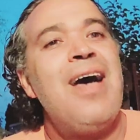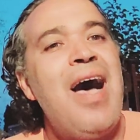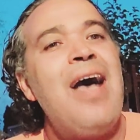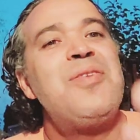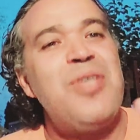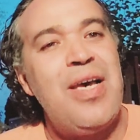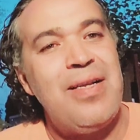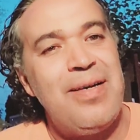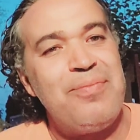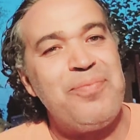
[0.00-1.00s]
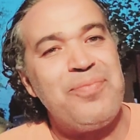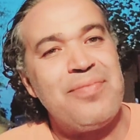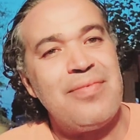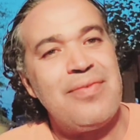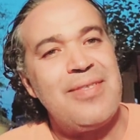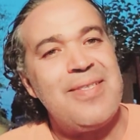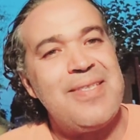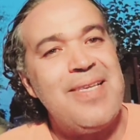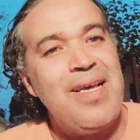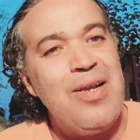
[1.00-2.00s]
اه سنه
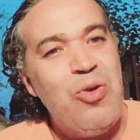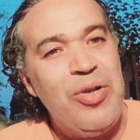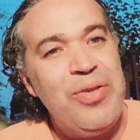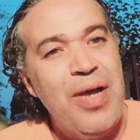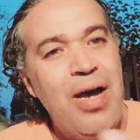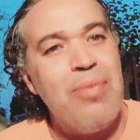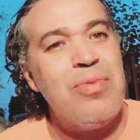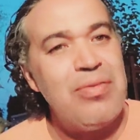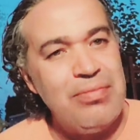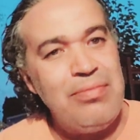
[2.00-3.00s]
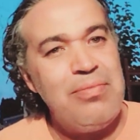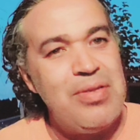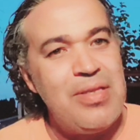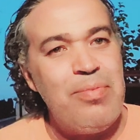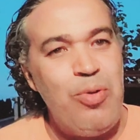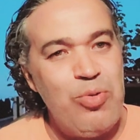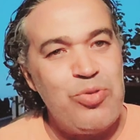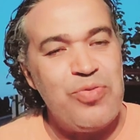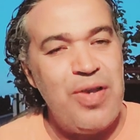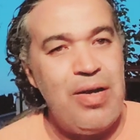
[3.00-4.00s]
سنه وحده ما تذبحوش
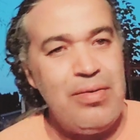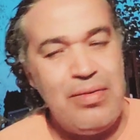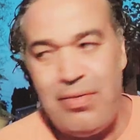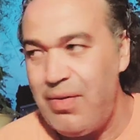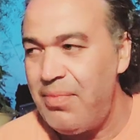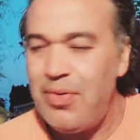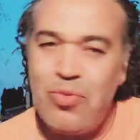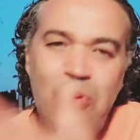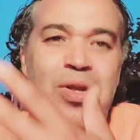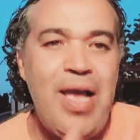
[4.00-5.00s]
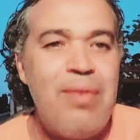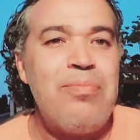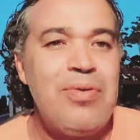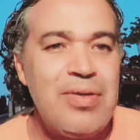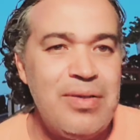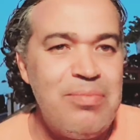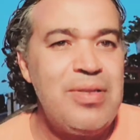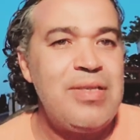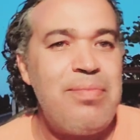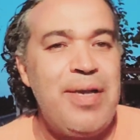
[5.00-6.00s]
فيها كل حمى ما
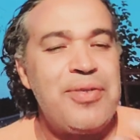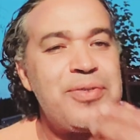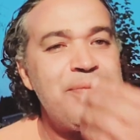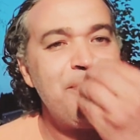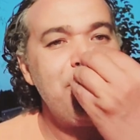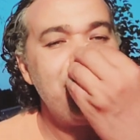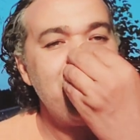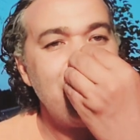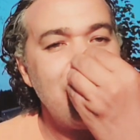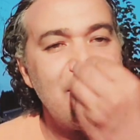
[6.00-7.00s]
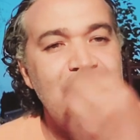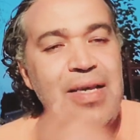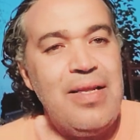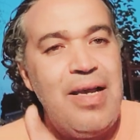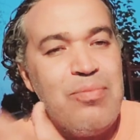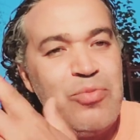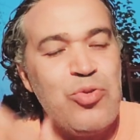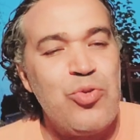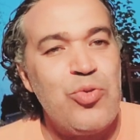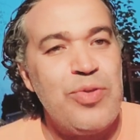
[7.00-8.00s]
تذبحش كاين اللحم
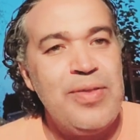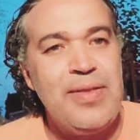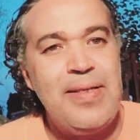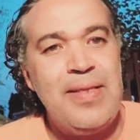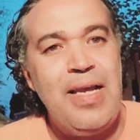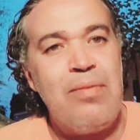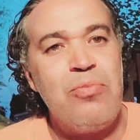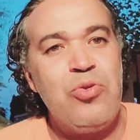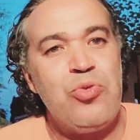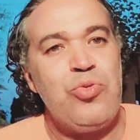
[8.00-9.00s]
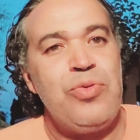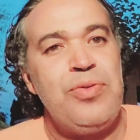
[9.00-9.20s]
موجود اللحم موجود